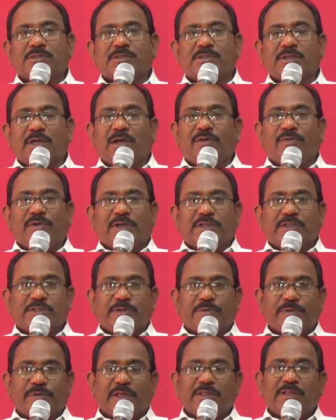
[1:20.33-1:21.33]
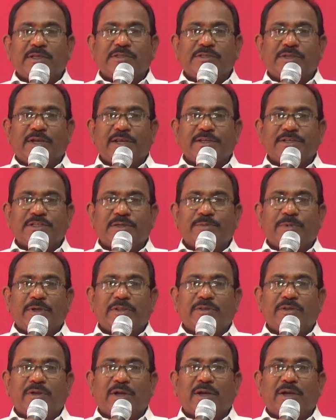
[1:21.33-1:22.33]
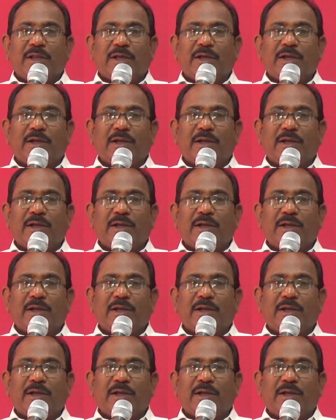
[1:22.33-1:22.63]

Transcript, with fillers: సహవాసం ఎంత శ్రేష్టమైందో అక్కడ